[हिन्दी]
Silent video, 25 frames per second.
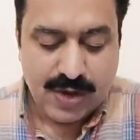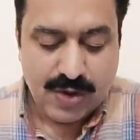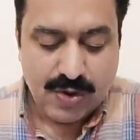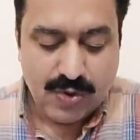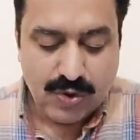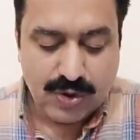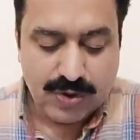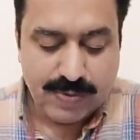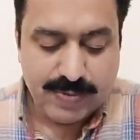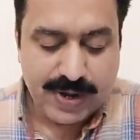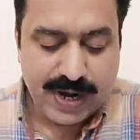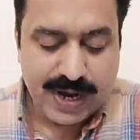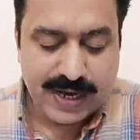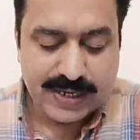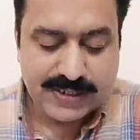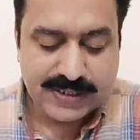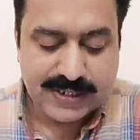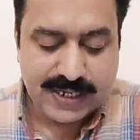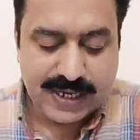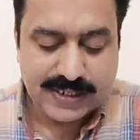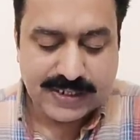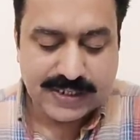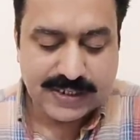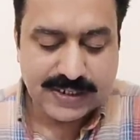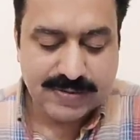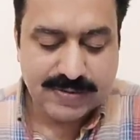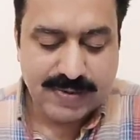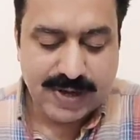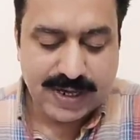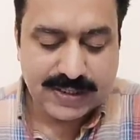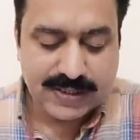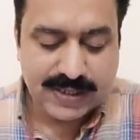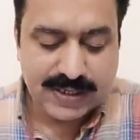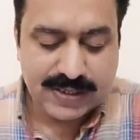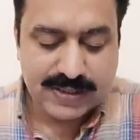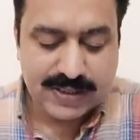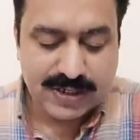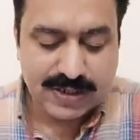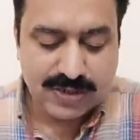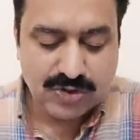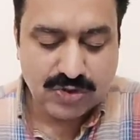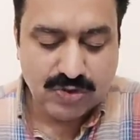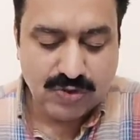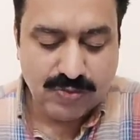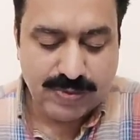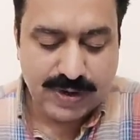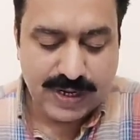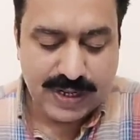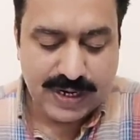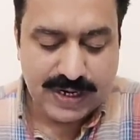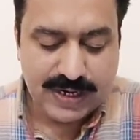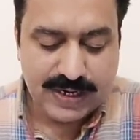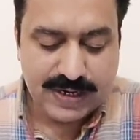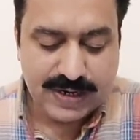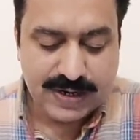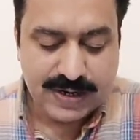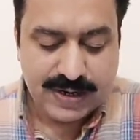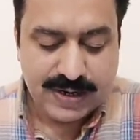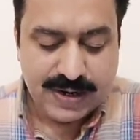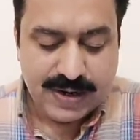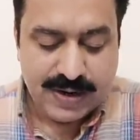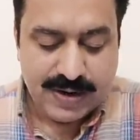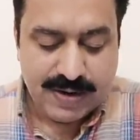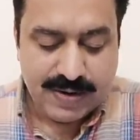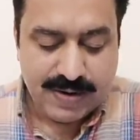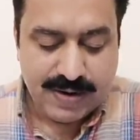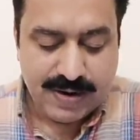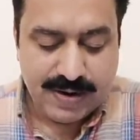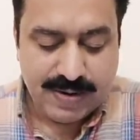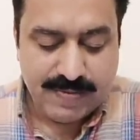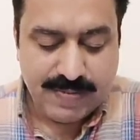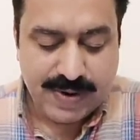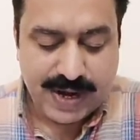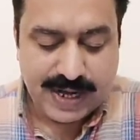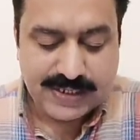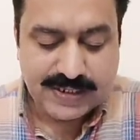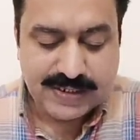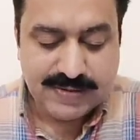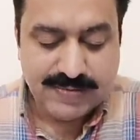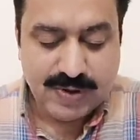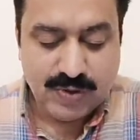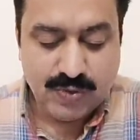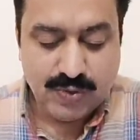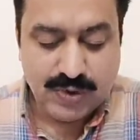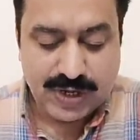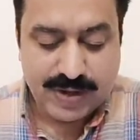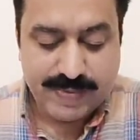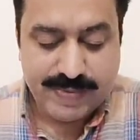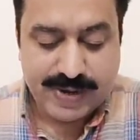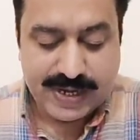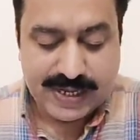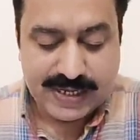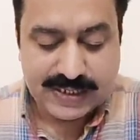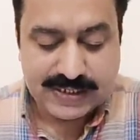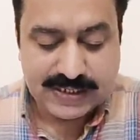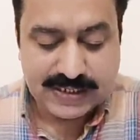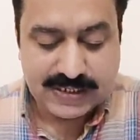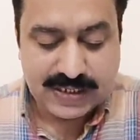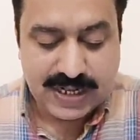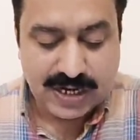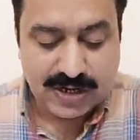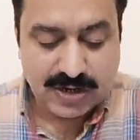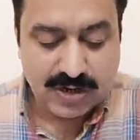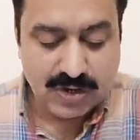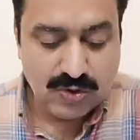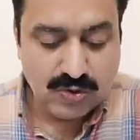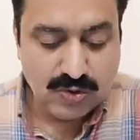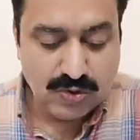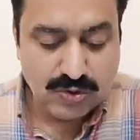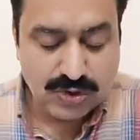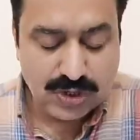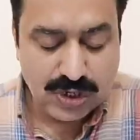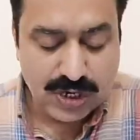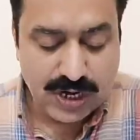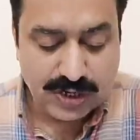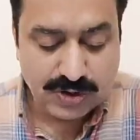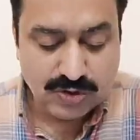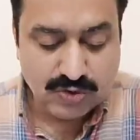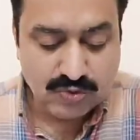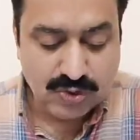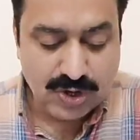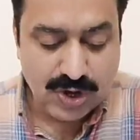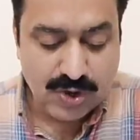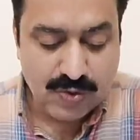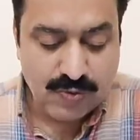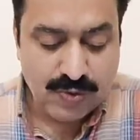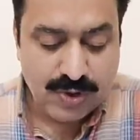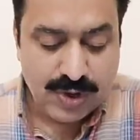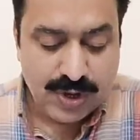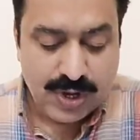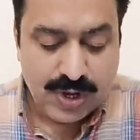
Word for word: हुक्मरान सियासी जमात के दर्जनों बड़े लीडर माजी में उनके मैं केसेस लड़ चुका हूँ